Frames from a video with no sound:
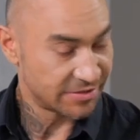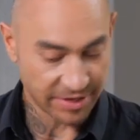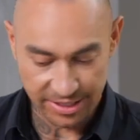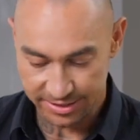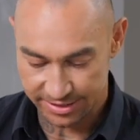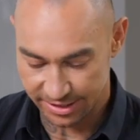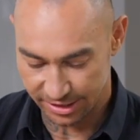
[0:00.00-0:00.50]

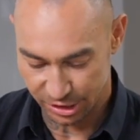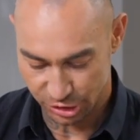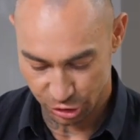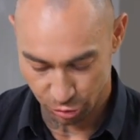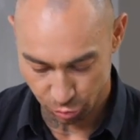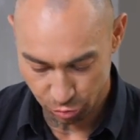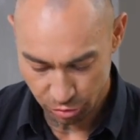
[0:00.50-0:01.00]
Сварился
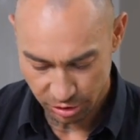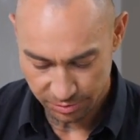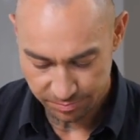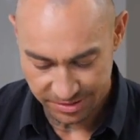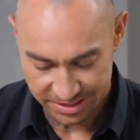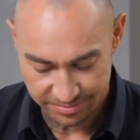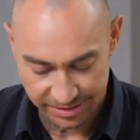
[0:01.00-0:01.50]
наш нут.
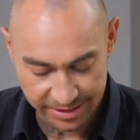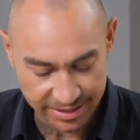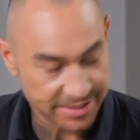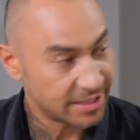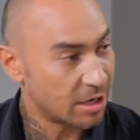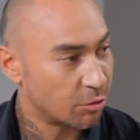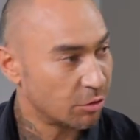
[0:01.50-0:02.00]

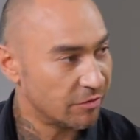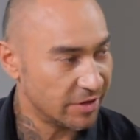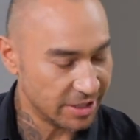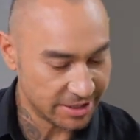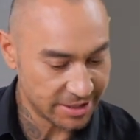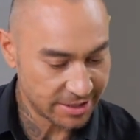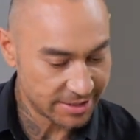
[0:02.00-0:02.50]
Посмотрите, как он
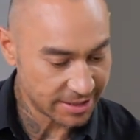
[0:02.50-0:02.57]
выглядит,